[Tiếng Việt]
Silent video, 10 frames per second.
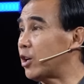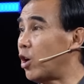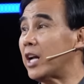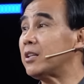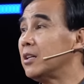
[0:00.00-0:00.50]
thì
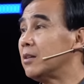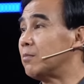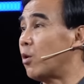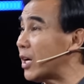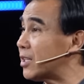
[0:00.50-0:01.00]
còn ít
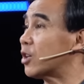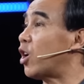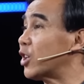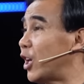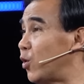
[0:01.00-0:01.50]
mua ít thì
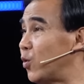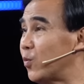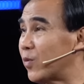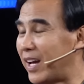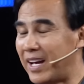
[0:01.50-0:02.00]
còn nhiều
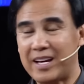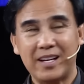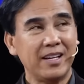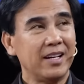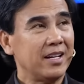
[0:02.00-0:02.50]
à.